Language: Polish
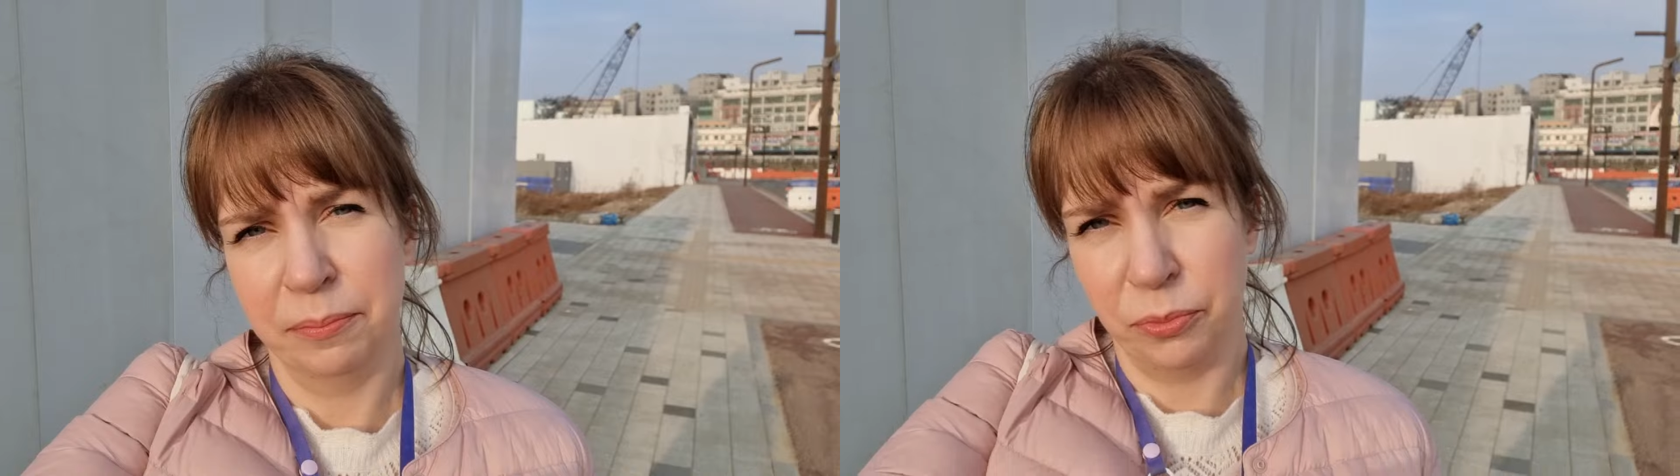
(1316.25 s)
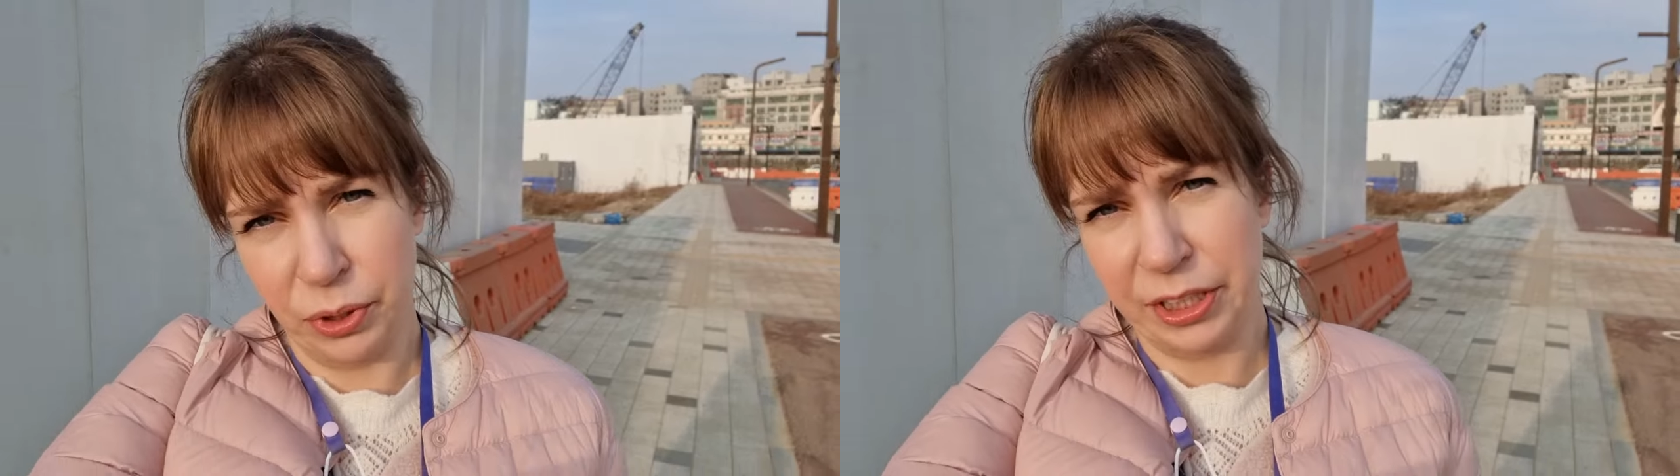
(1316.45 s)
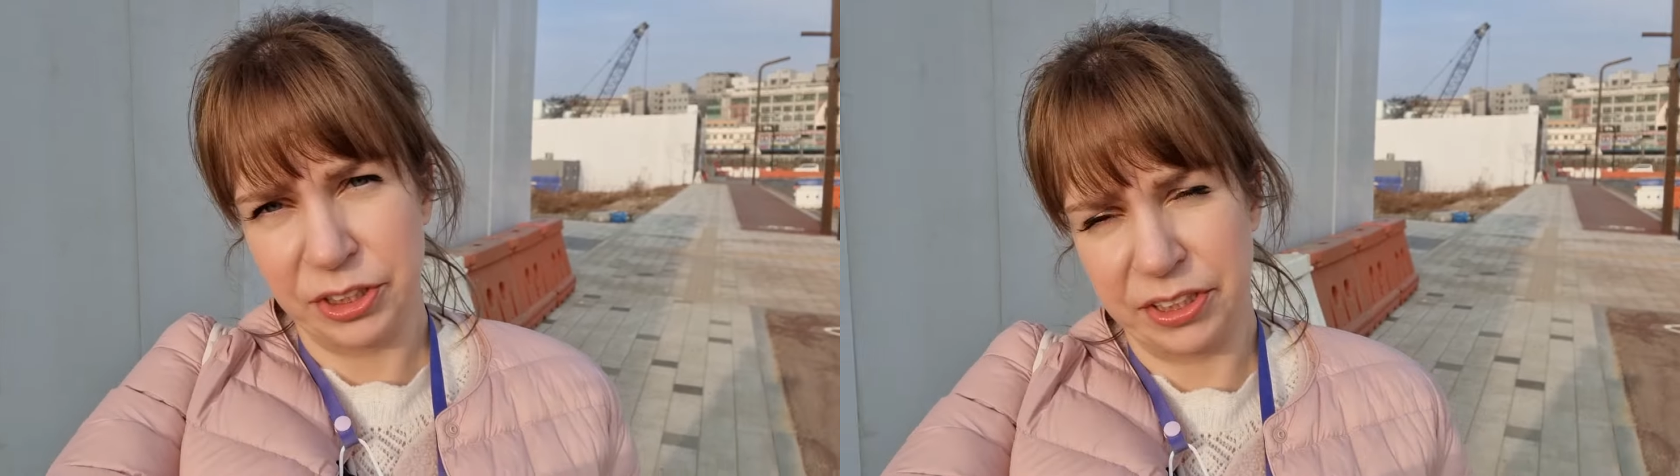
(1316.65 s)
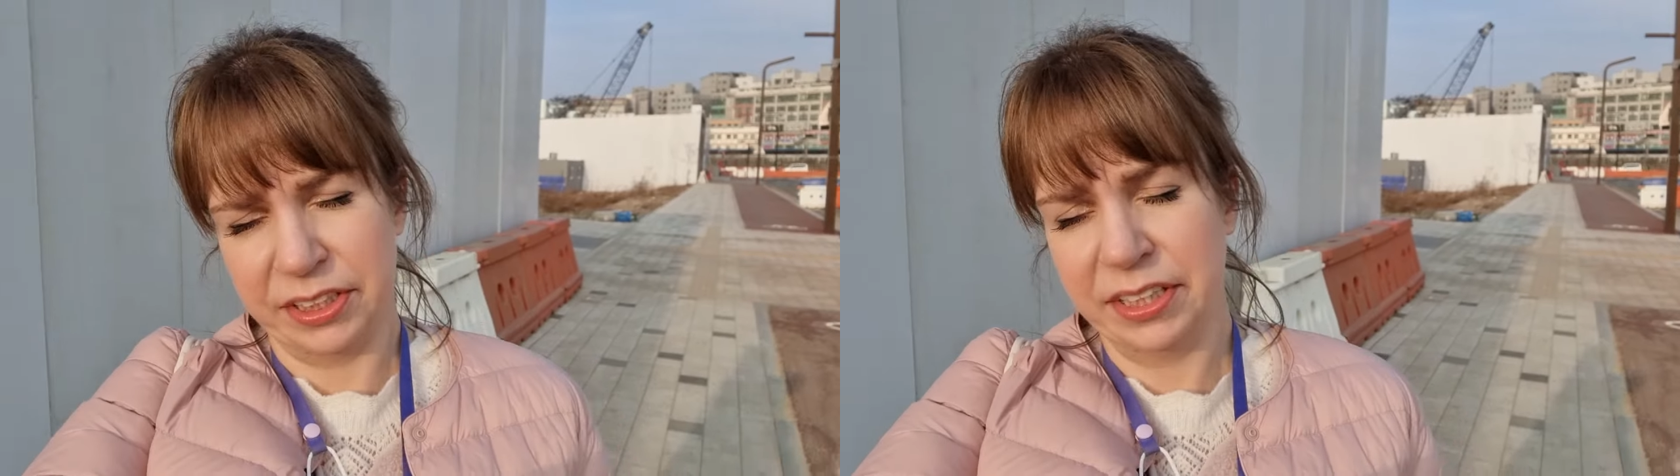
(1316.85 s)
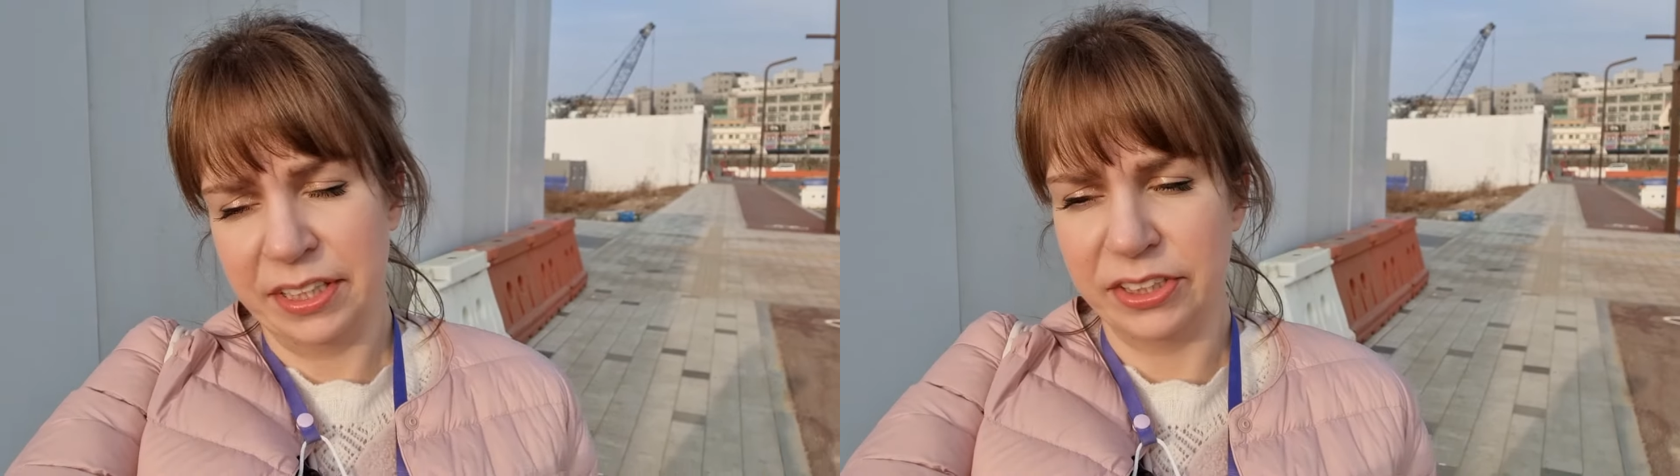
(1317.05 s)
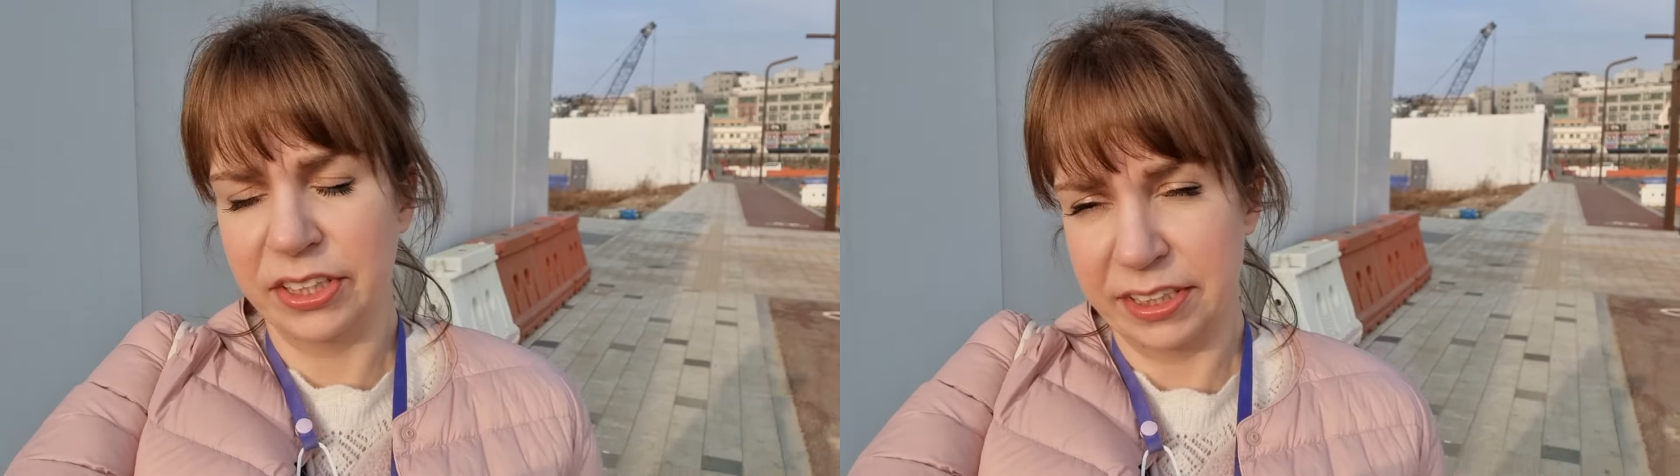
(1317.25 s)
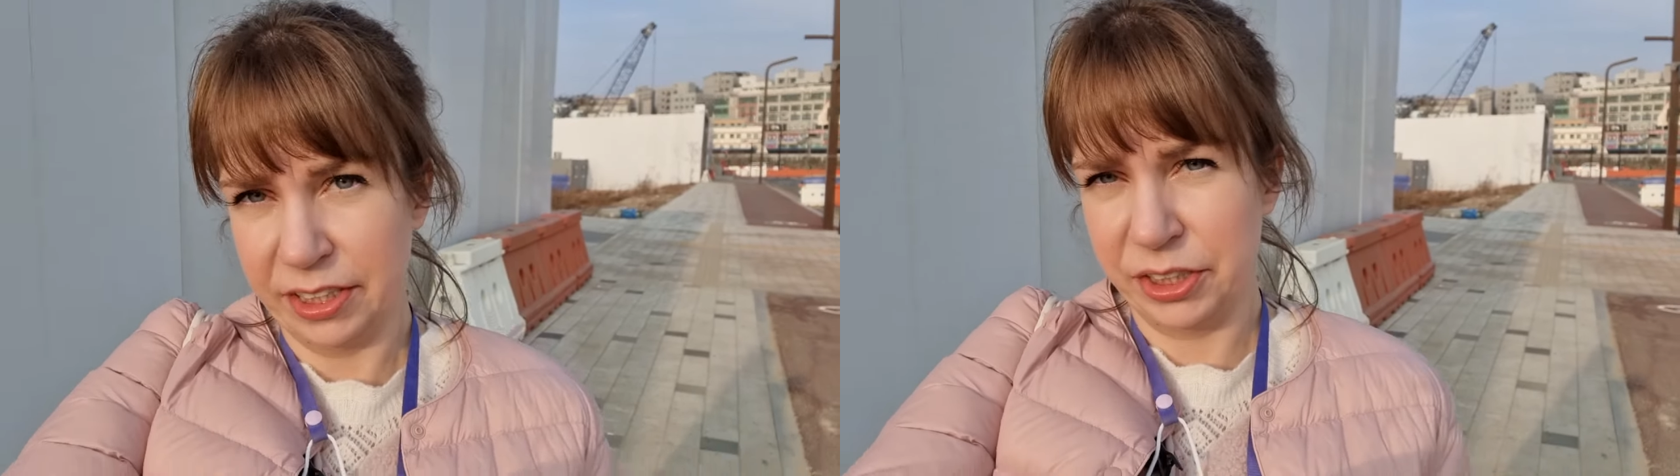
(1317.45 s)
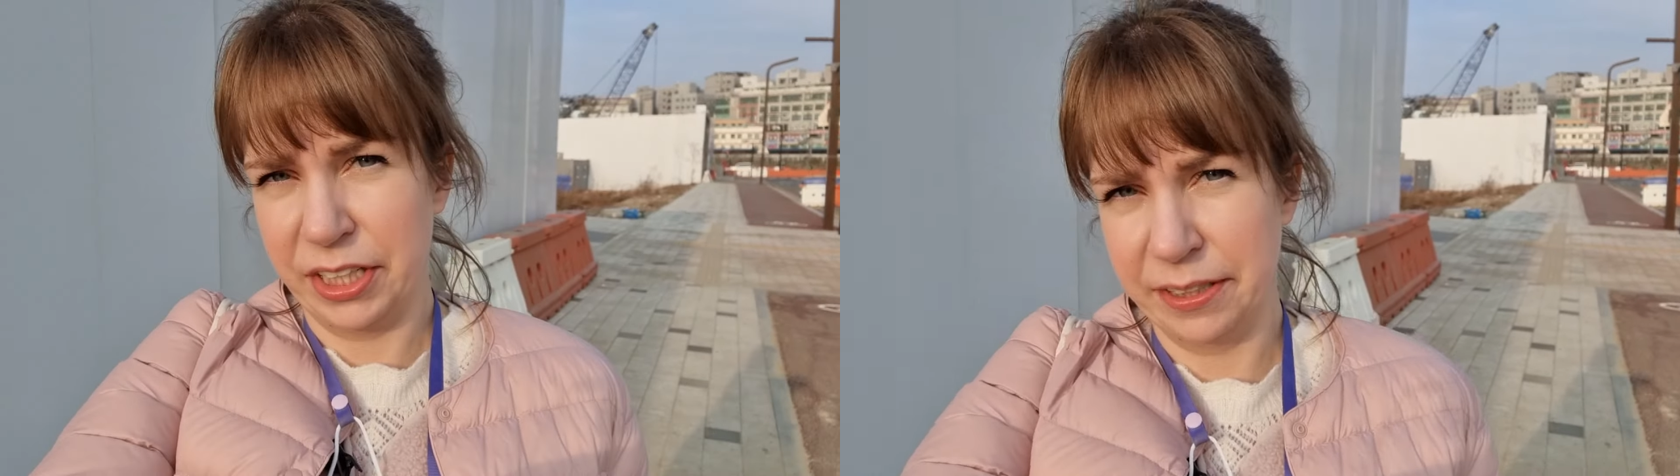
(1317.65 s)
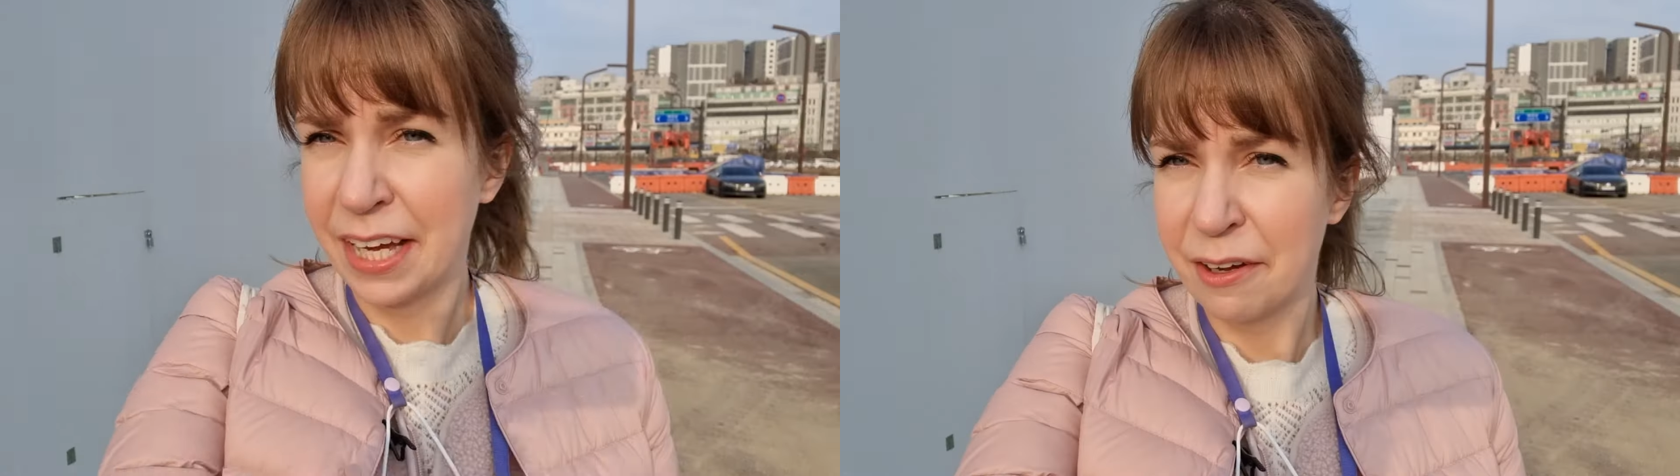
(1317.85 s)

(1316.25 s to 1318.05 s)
bułeczki i ciasteczka.